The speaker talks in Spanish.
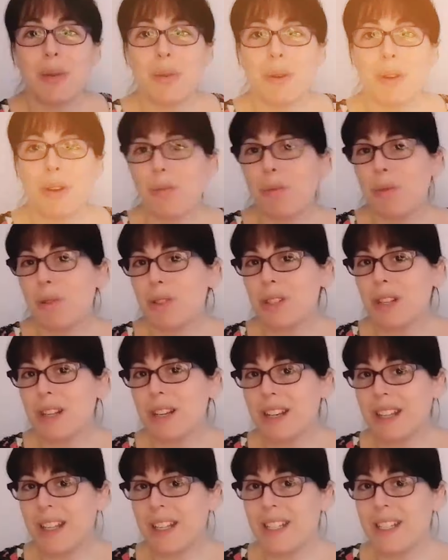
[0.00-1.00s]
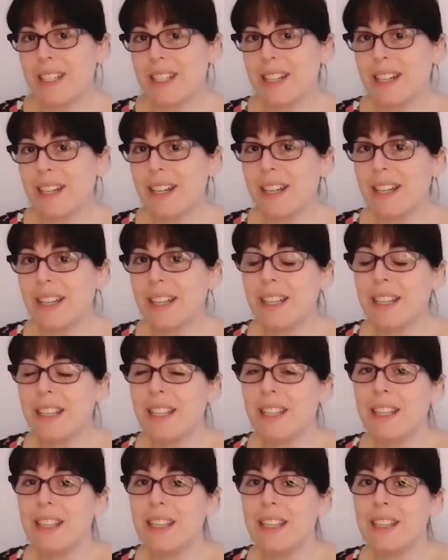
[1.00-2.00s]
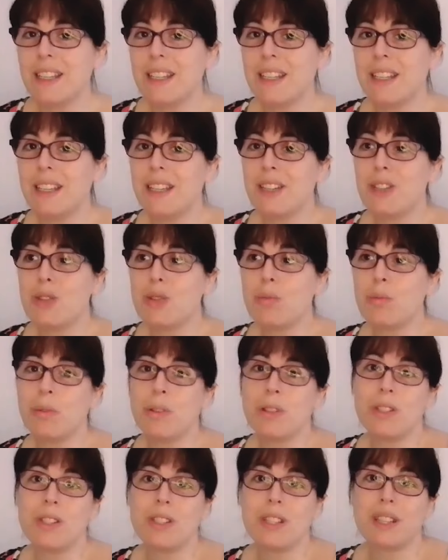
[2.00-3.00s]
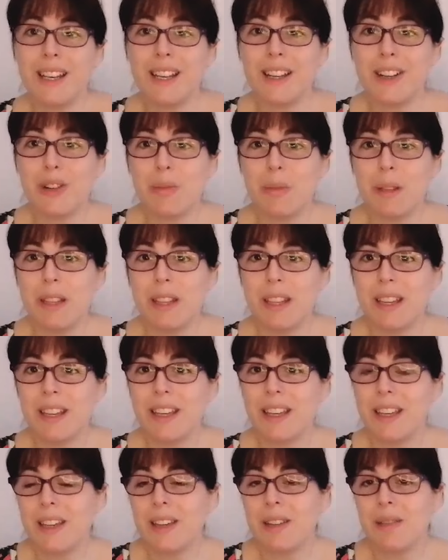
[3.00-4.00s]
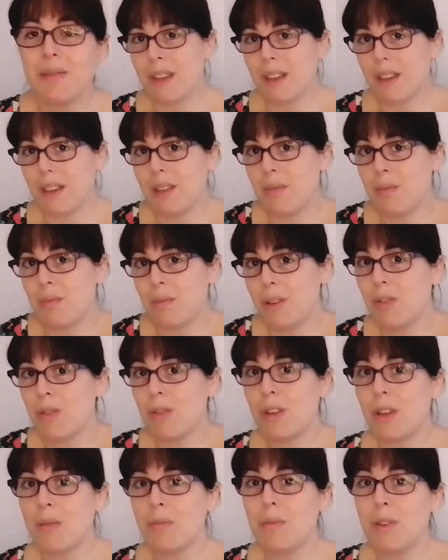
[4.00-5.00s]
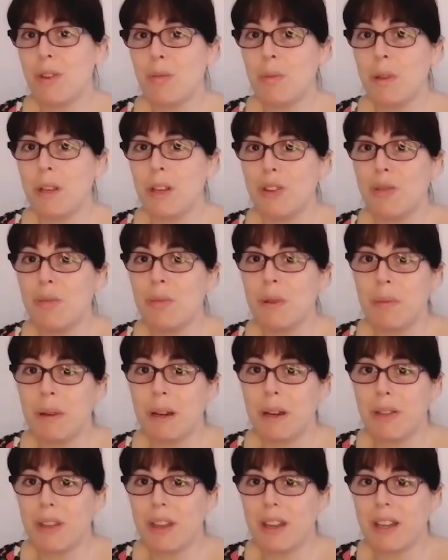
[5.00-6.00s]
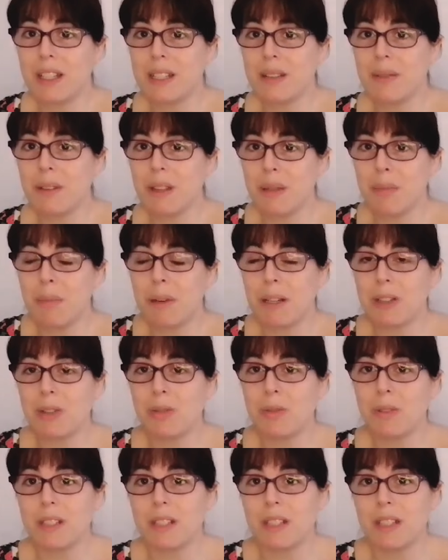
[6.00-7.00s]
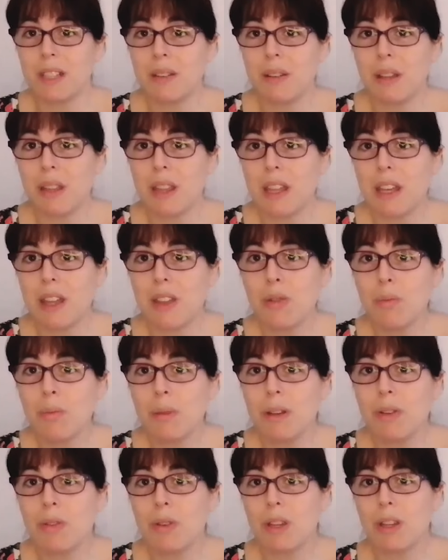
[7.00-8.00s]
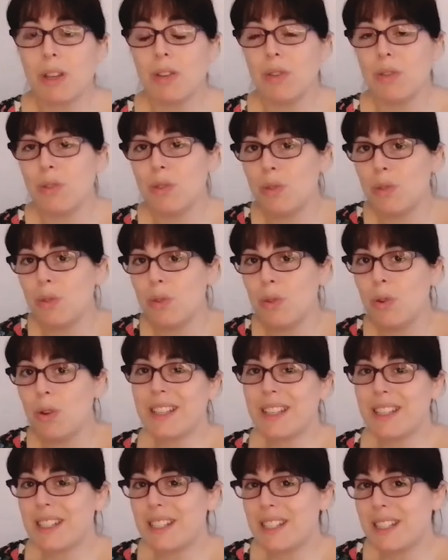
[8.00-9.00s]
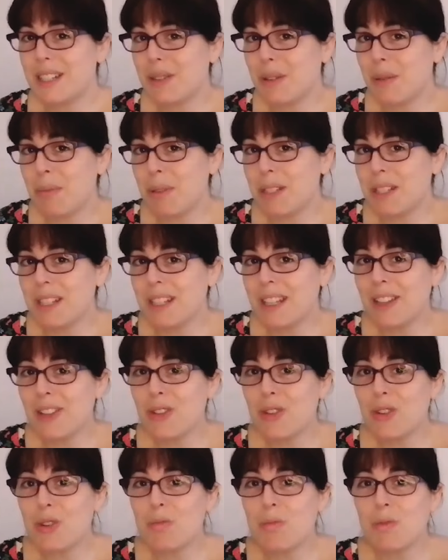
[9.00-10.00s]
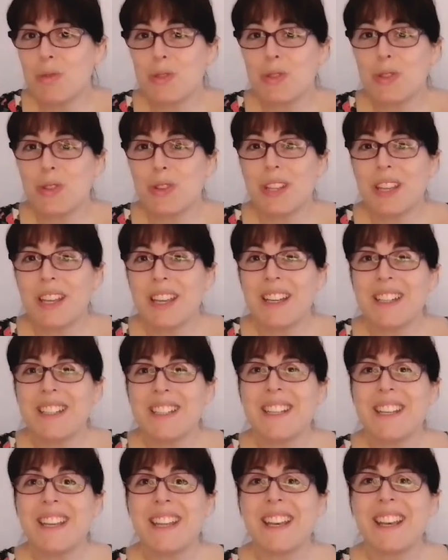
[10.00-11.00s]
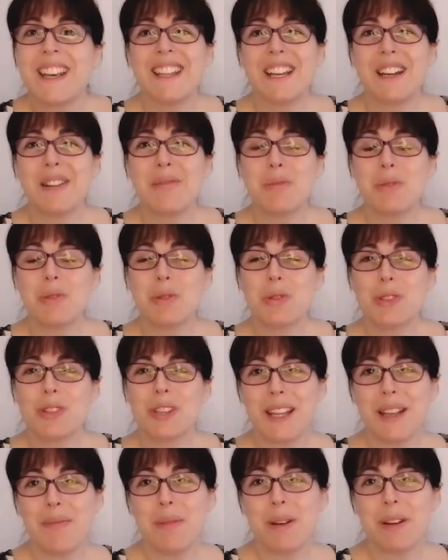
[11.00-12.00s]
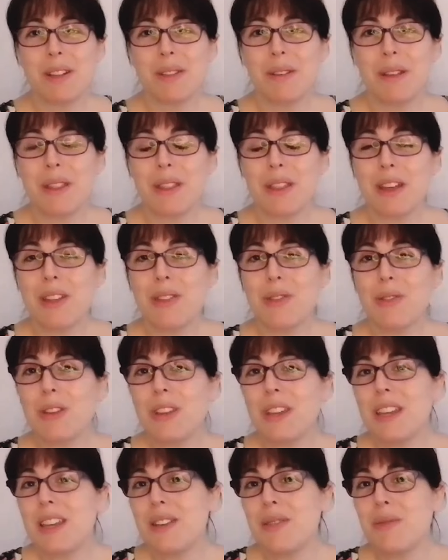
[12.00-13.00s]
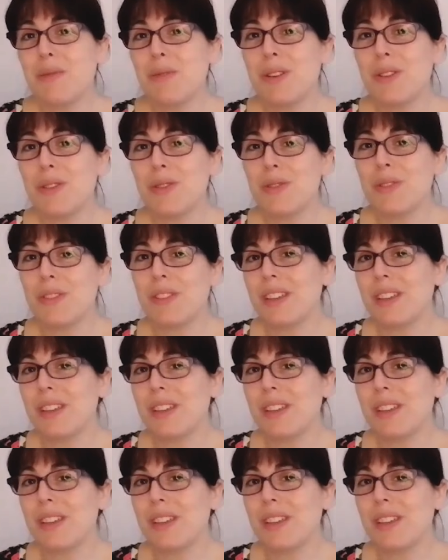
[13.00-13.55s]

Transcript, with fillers: Y bueno, pues al regresar y, eso, pues le comenté que, que, bueno, que en mi opinión me parecía que estaba de parto bastante avanzado, pero que no, que se estaba presentando como solía ser, digamos, el parto avanzado y que, bueno,